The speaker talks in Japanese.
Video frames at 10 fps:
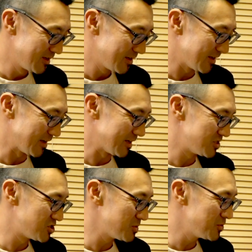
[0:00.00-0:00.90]
えー、
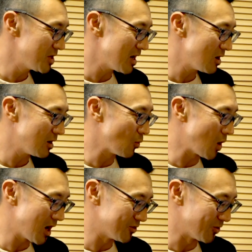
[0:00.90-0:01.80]
渋谷
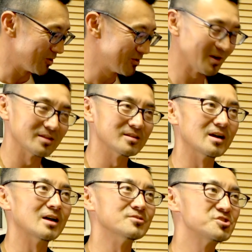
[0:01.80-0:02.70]
ワードとかって
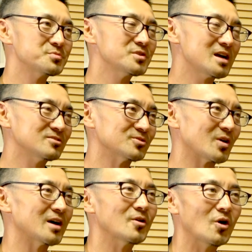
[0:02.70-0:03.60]
あの渋谷区と
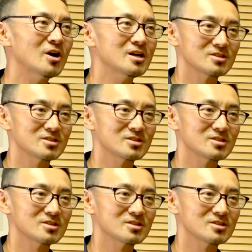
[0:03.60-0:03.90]
かの